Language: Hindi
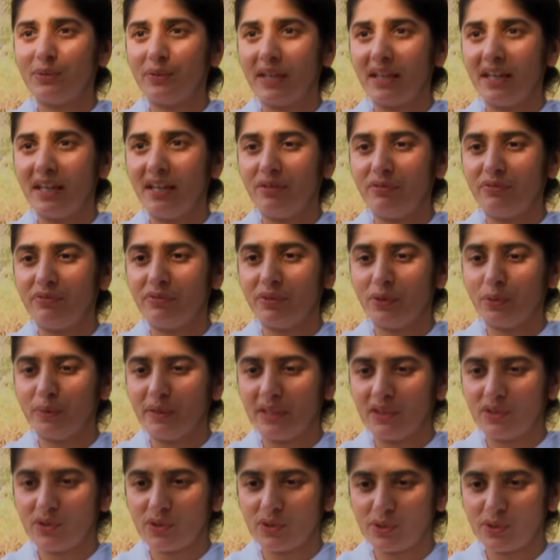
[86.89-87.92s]
टू
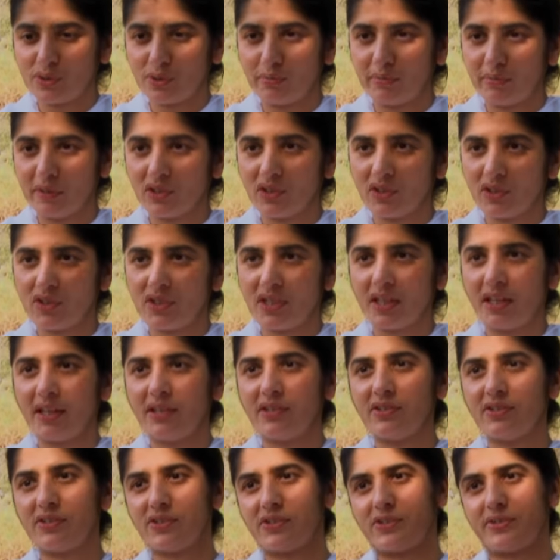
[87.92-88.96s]
इन्फ्लुएंस सो मच
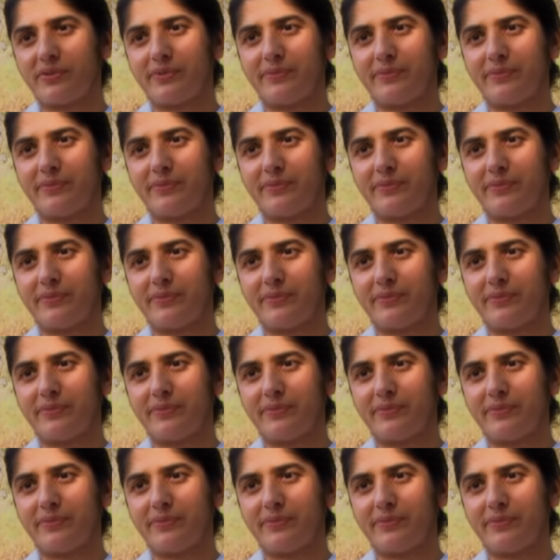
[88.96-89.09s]
चेंज